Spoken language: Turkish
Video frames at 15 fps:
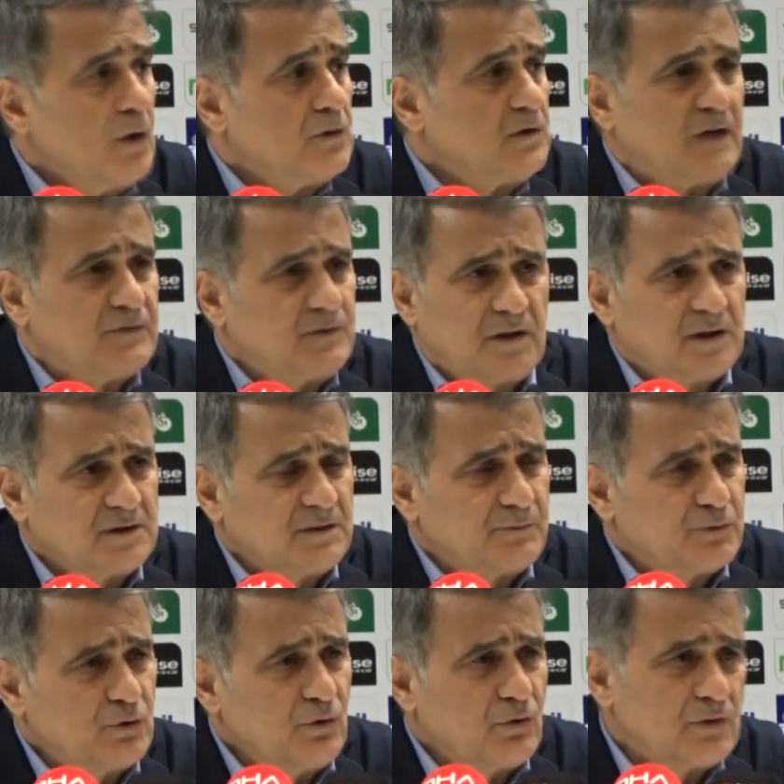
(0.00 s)
Taraftarlar arasında
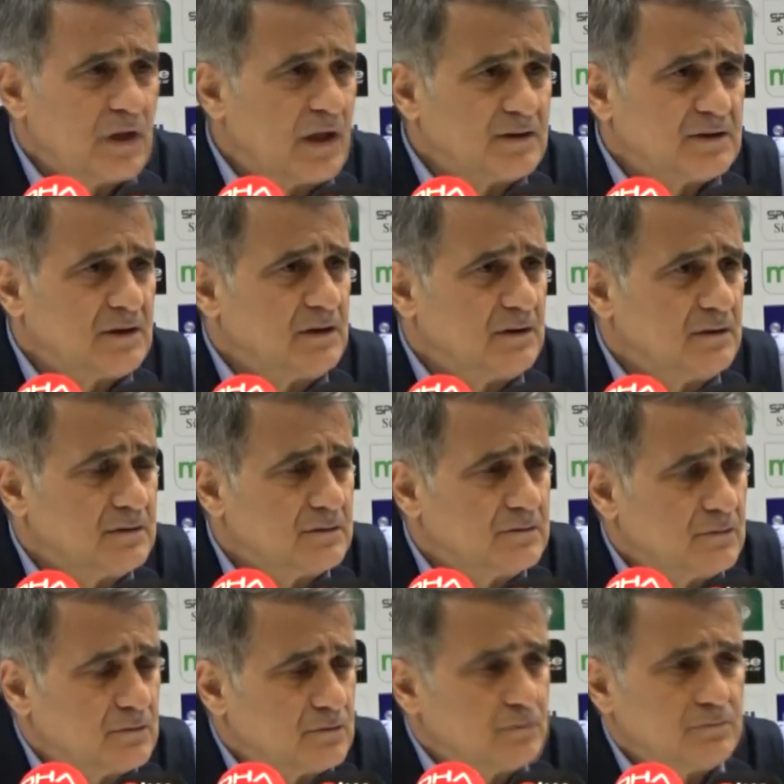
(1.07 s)
bir şey yok. Yani e,
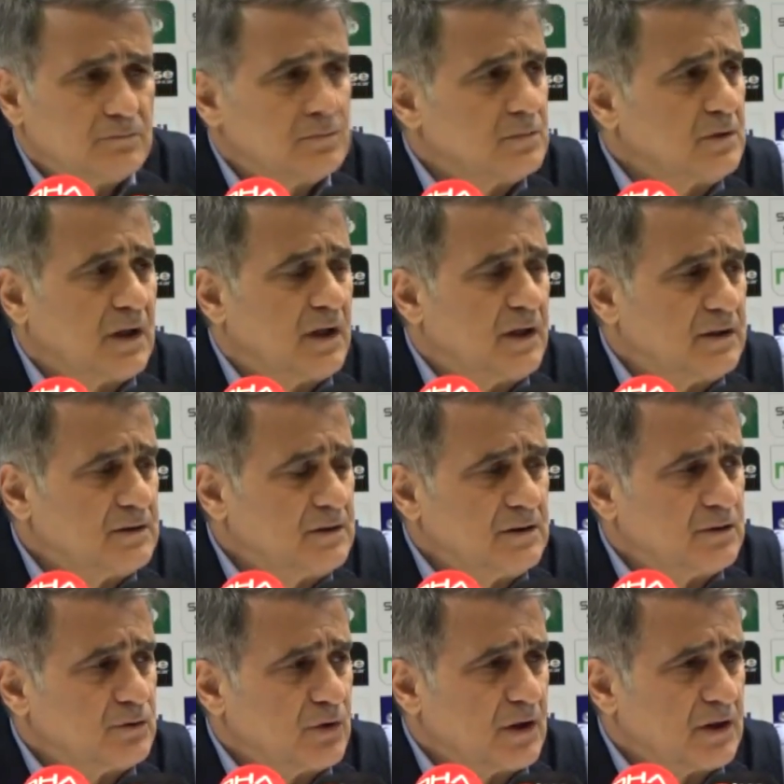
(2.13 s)
gayet
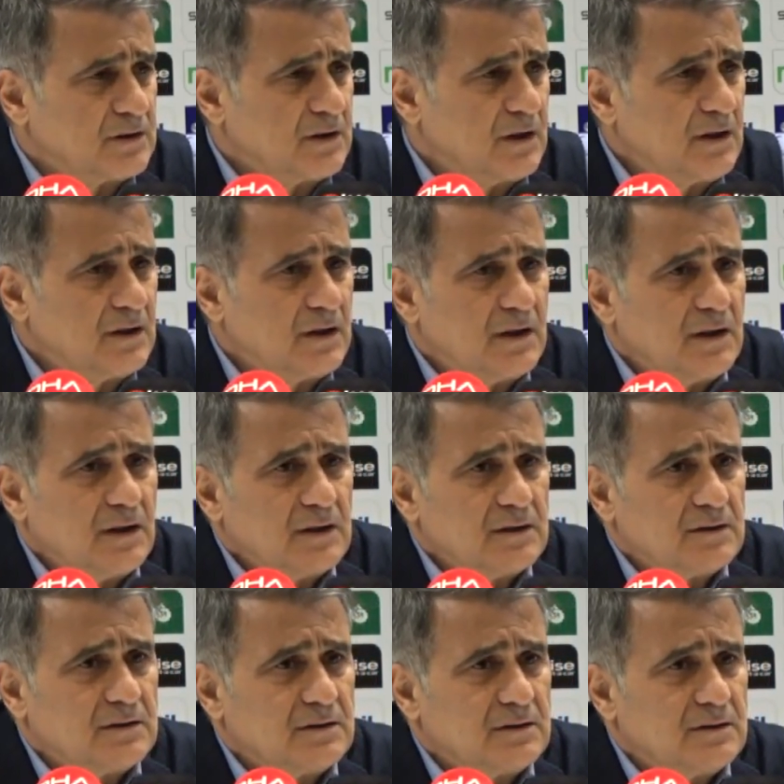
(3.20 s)
iyi şu anda.
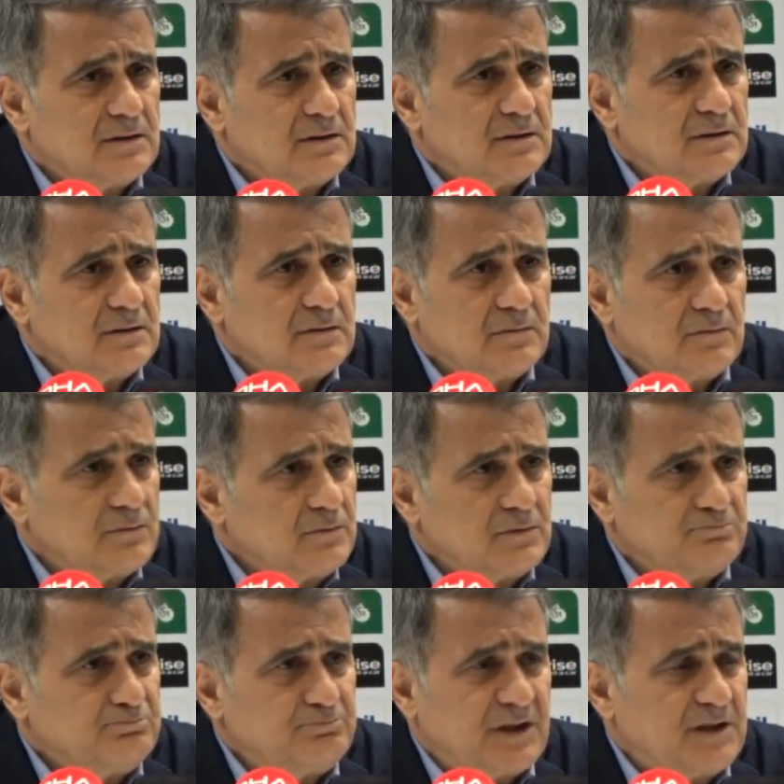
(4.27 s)
Ee,
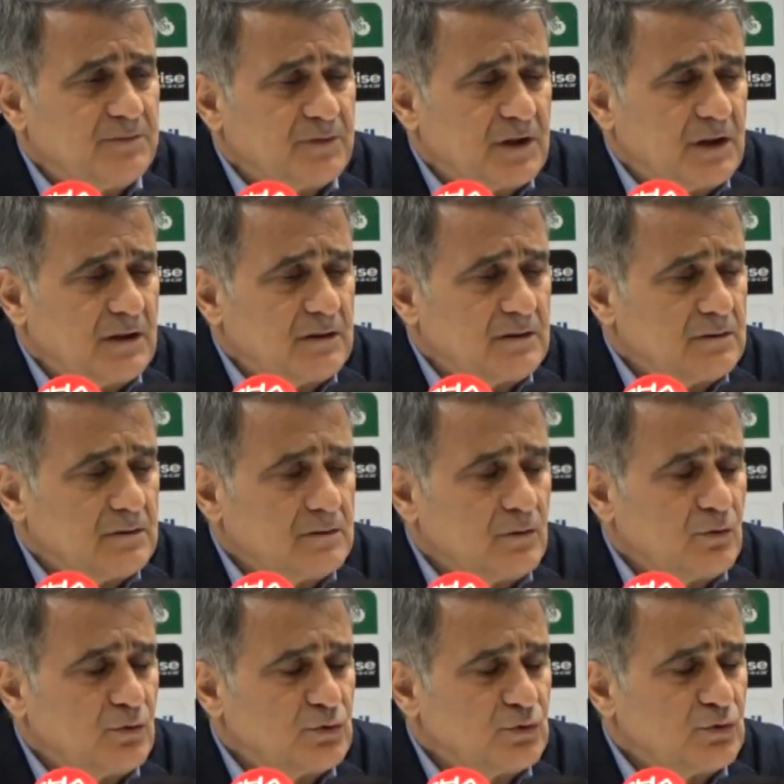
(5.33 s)
benim de
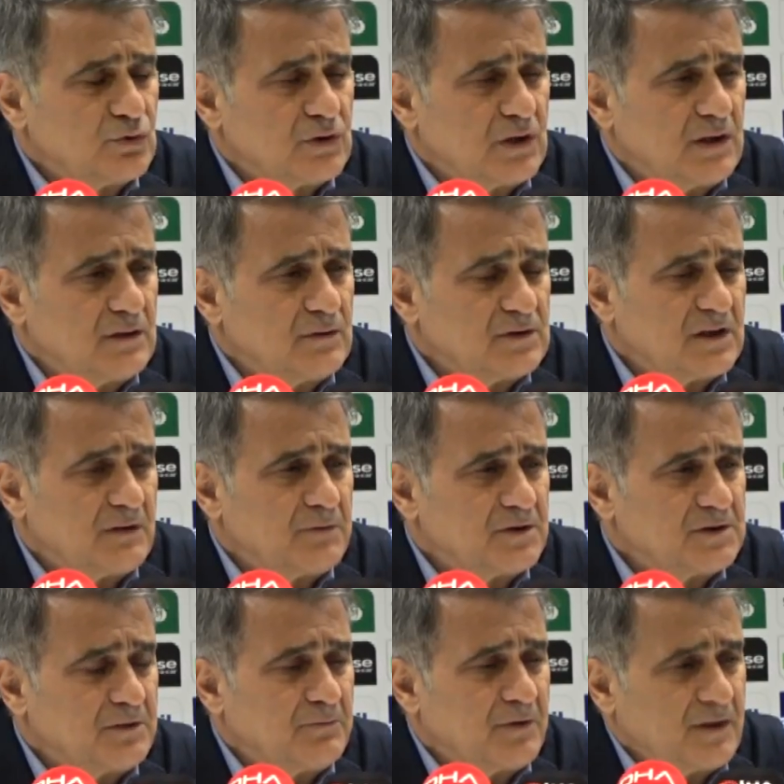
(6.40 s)
oyuncunun da zaman
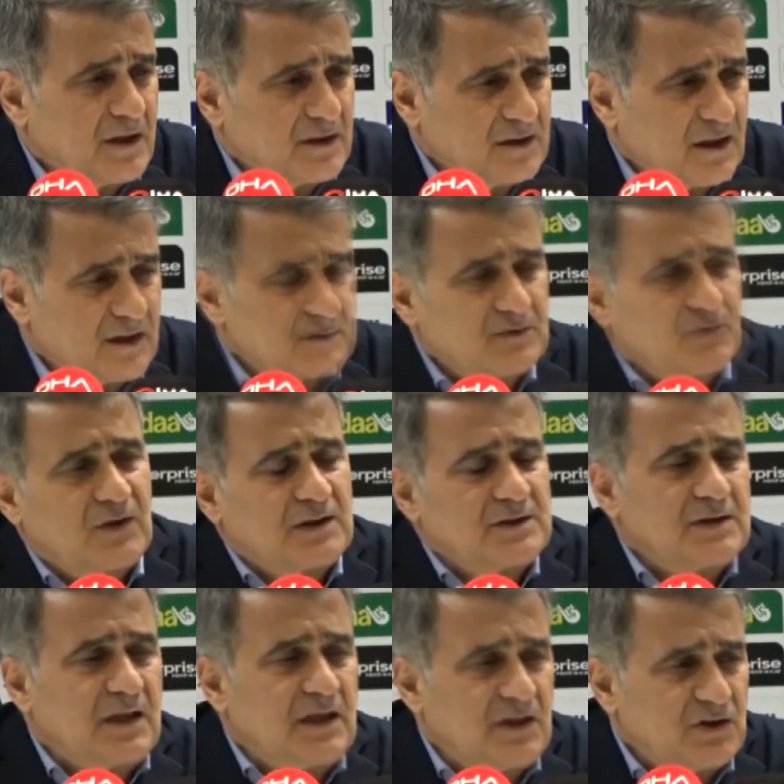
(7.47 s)
zaman hatası
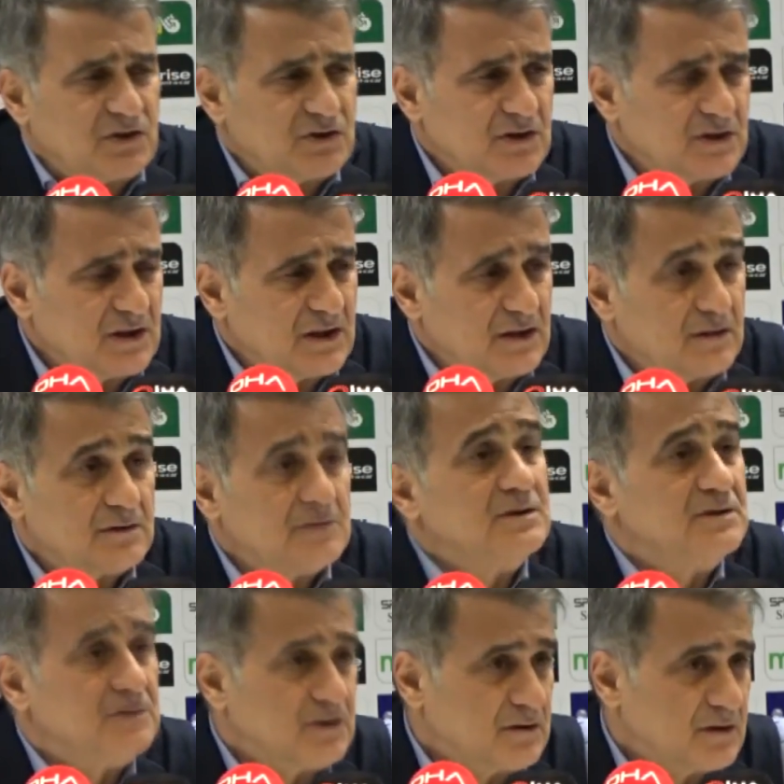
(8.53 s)
varsa eleştiri gelir.
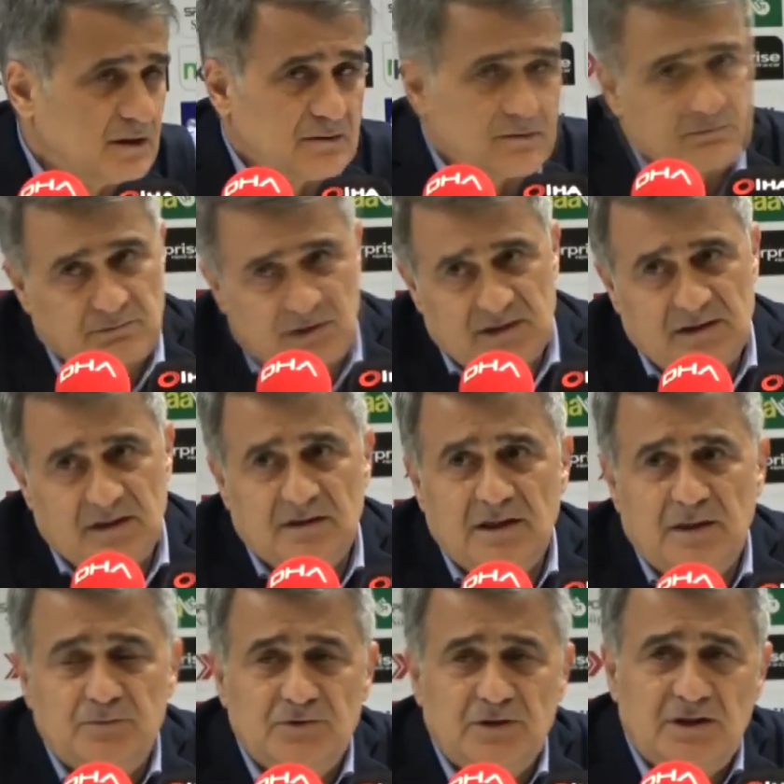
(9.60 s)
Sizin medyanın
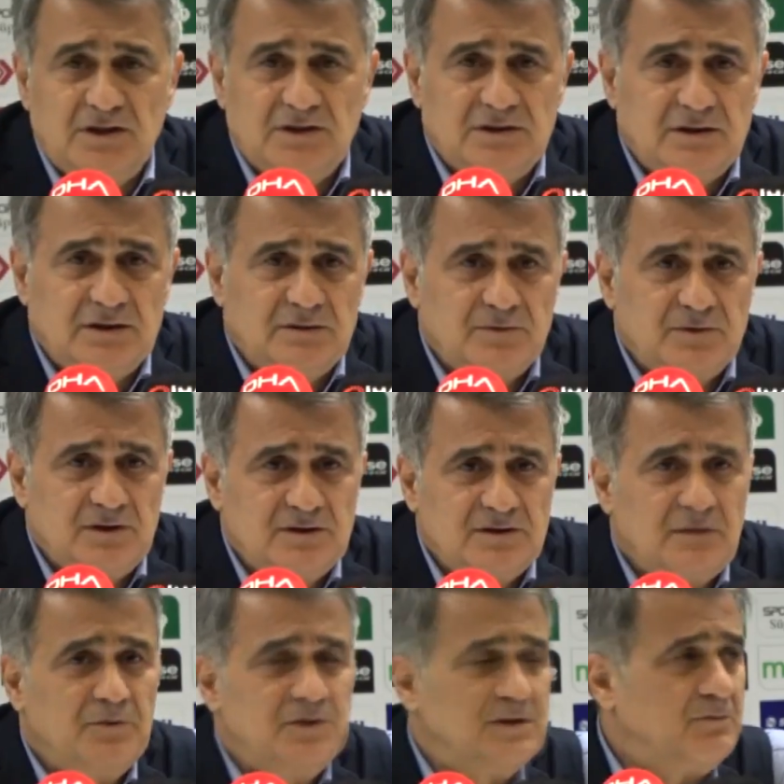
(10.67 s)
yaptığı eleştiri gibi de
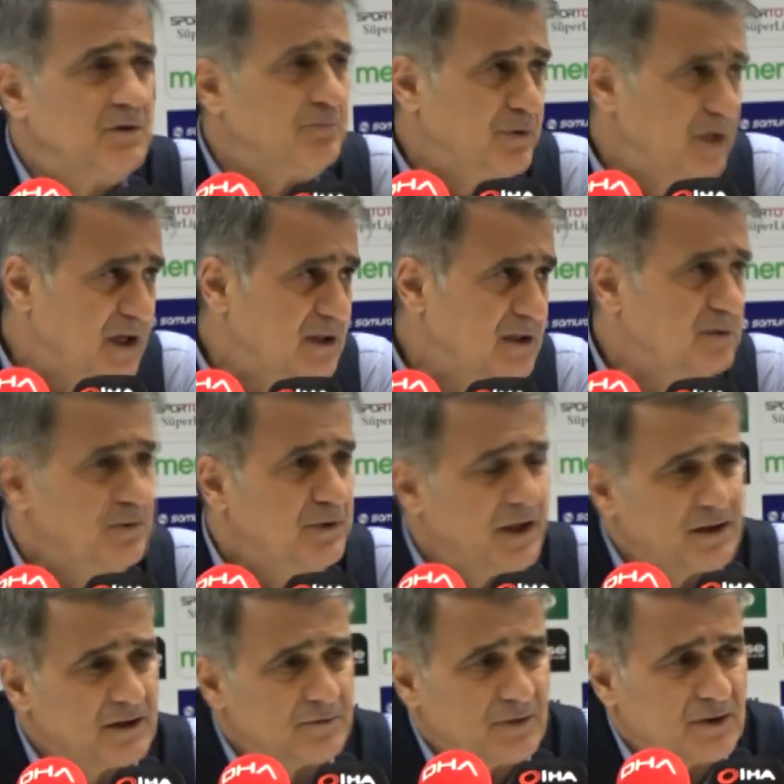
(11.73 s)
zaman zaman beğenir
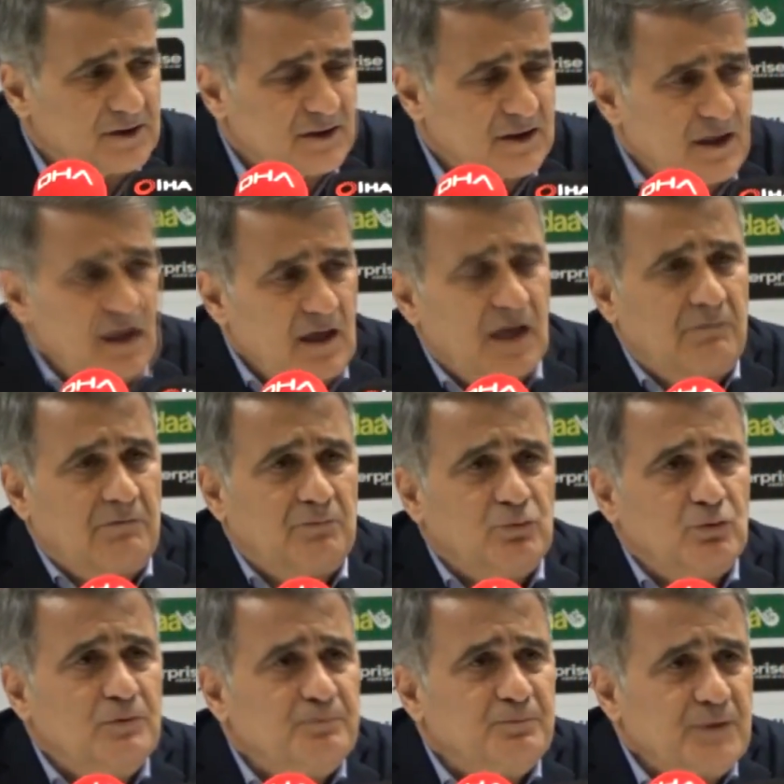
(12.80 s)
beğenilmez. Ama
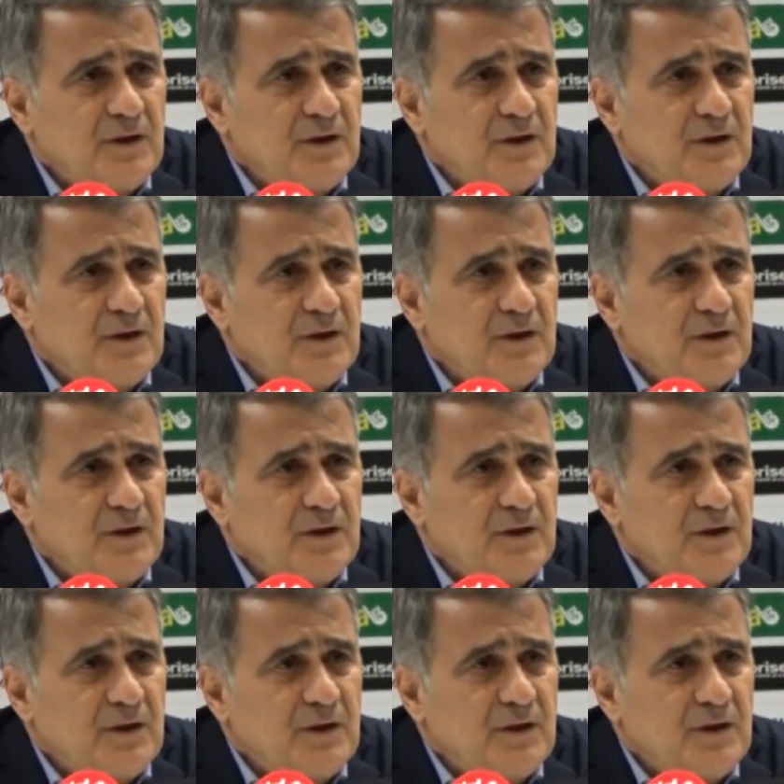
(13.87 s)
bu